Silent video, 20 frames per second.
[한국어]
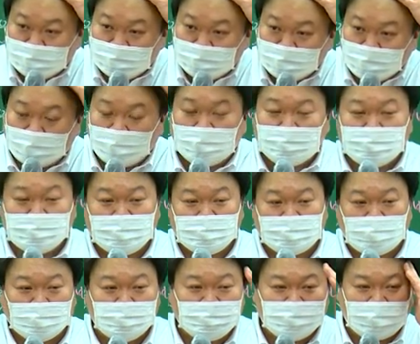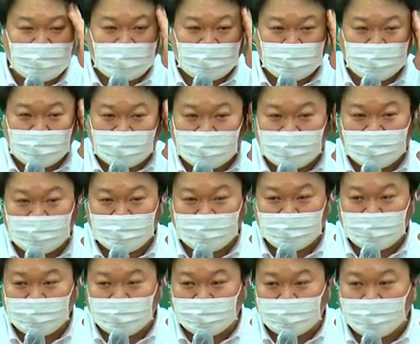여러분이 전세라고 말하는
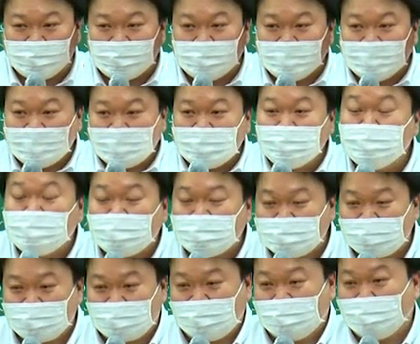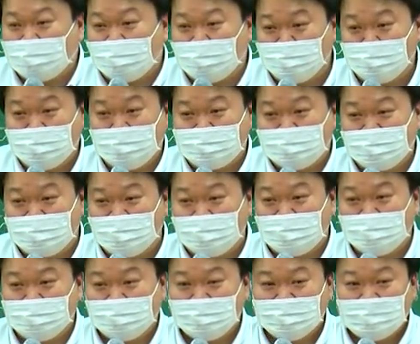건요, 임대차 계약이야. 임대차 계약.